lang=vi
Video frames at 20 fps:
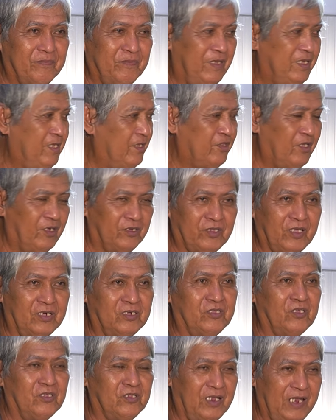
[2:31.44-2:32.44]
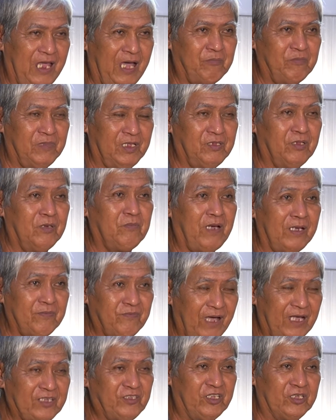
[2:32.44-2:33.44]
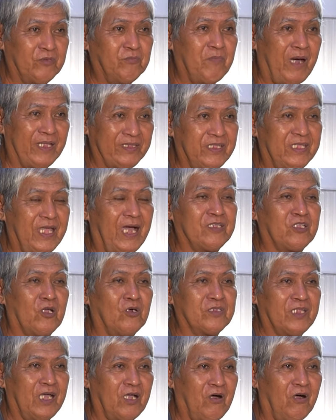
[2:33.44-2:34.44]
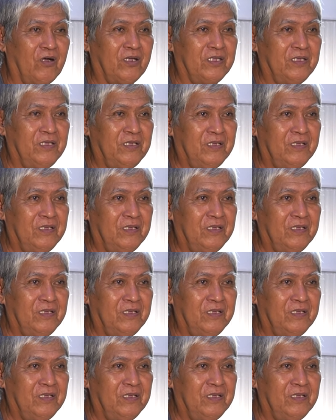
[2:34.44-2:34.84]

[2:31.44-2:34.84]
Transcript: bây giờ từ từ cho nó làm lên nó phải phát triển mạnh ra cho người ta coi